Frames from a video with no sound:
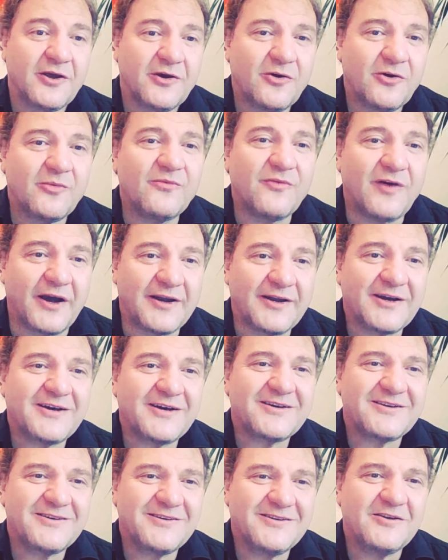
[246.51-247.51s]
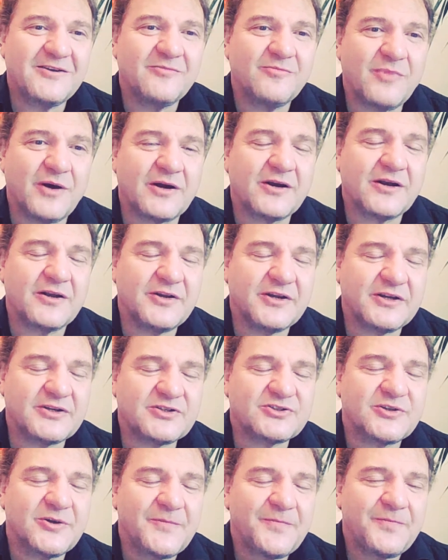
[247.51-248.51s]
um Weihnachten in
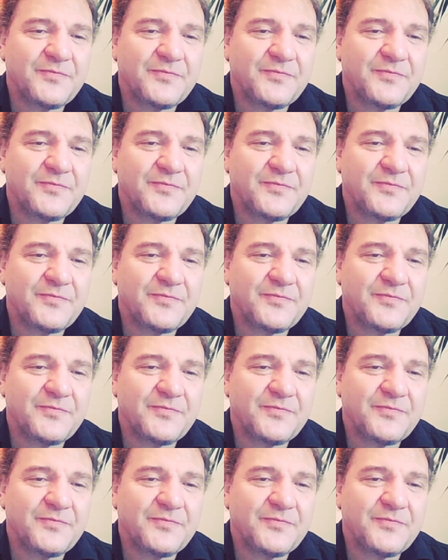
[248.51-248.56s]
Bangladesch,